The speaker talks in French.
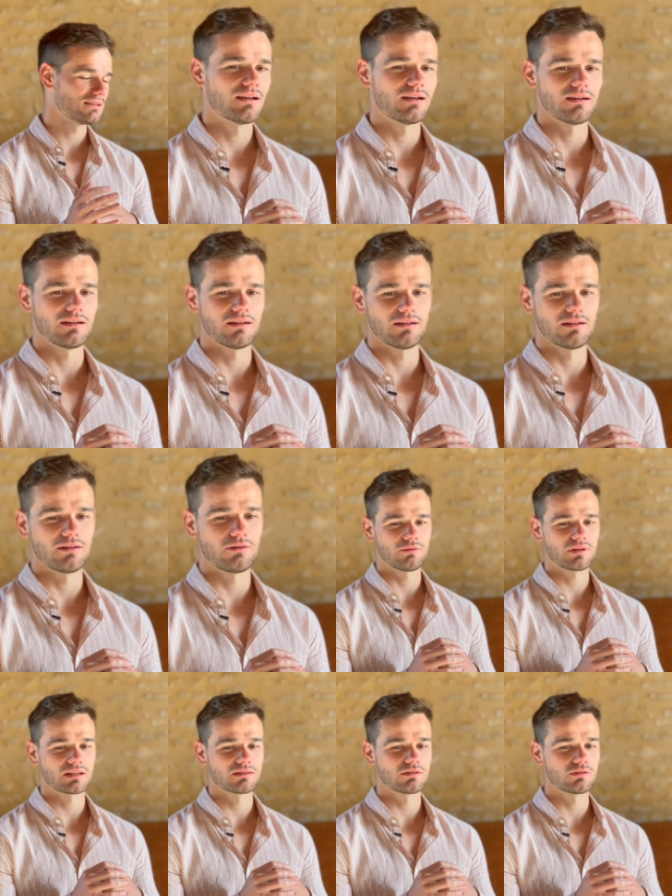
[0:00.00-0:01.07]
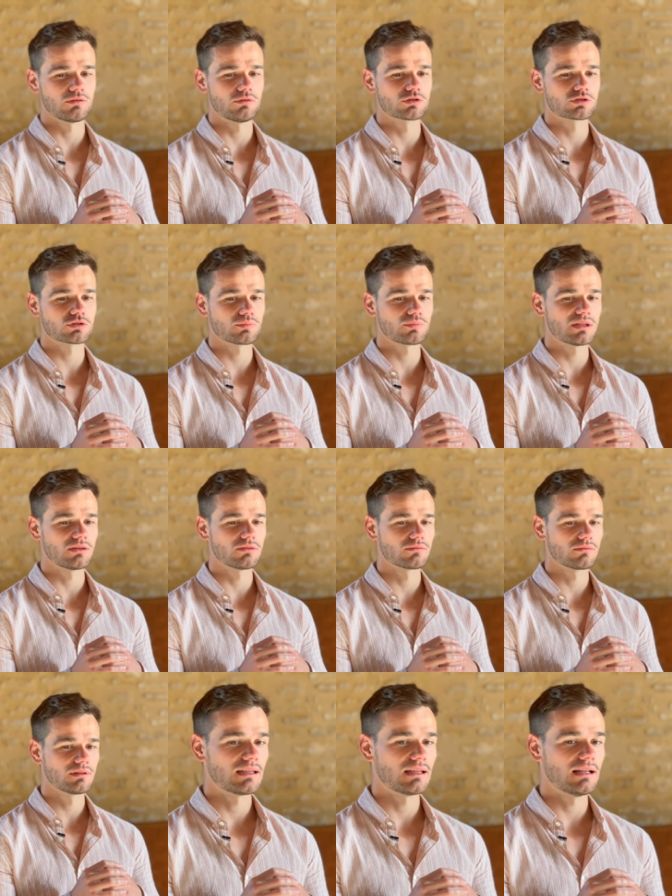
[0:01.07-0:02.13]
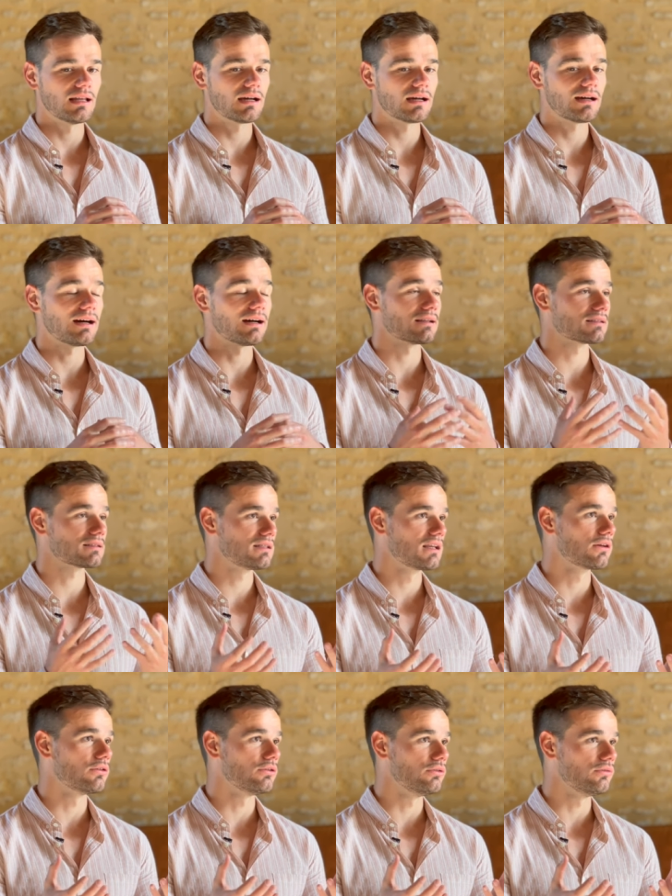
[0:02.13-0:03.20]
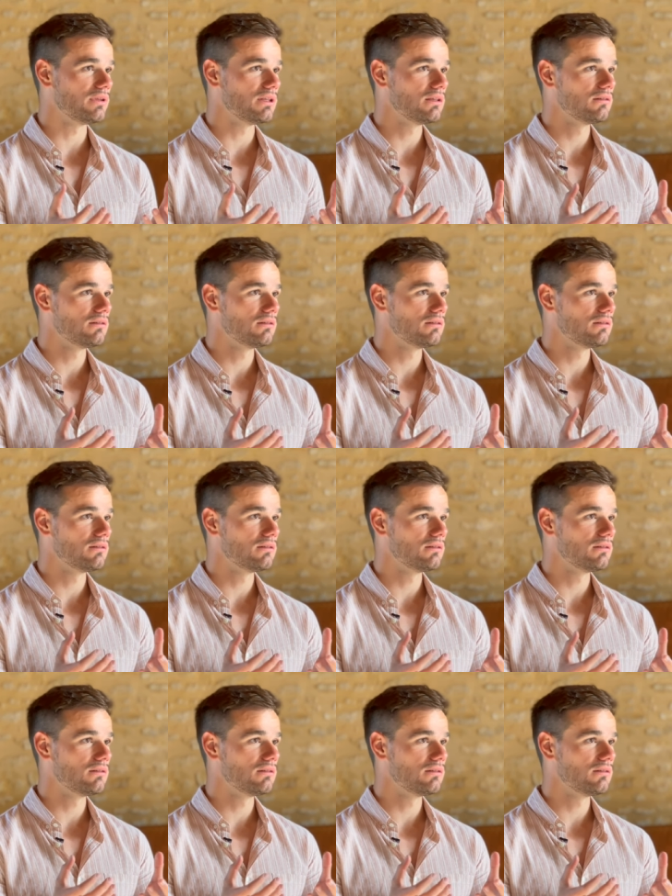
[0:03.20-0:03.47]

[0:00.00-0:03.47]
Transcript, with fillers: Euh, en fait, le champignon, il a un cycle de vie,